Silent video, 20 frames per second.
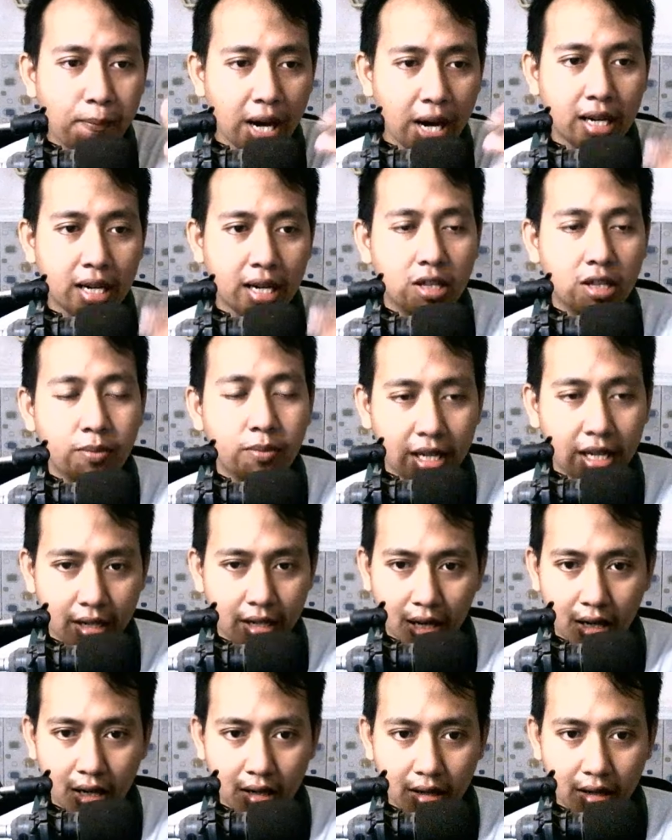Market
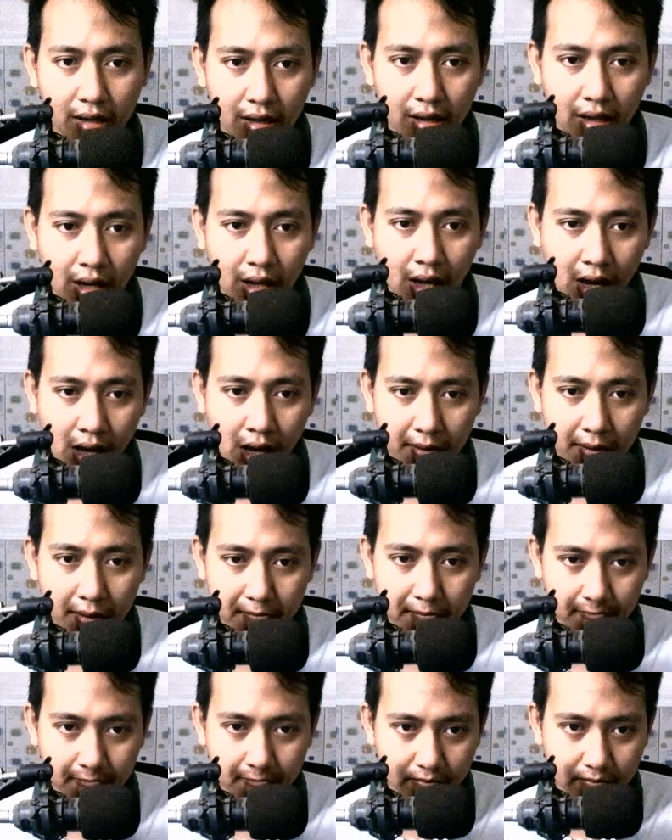maker
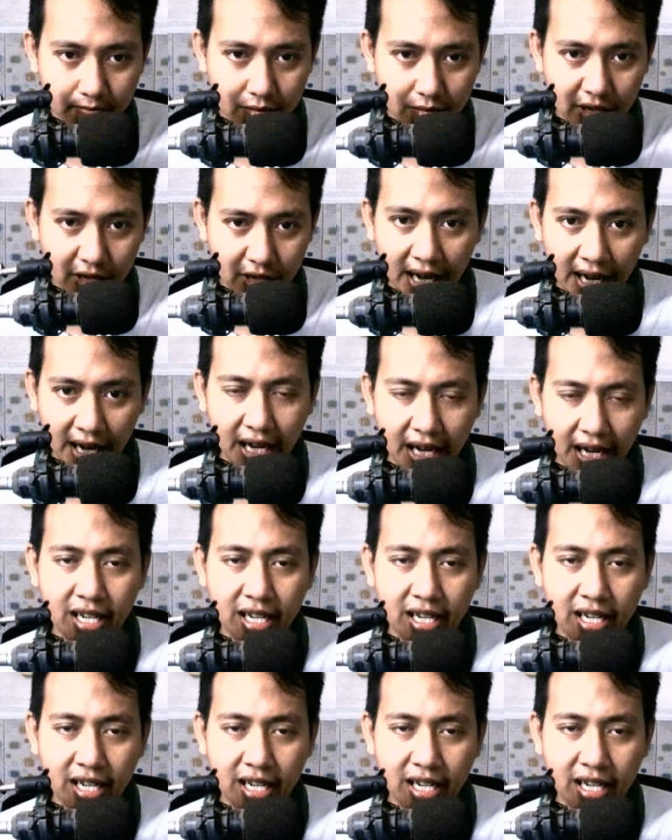ya ini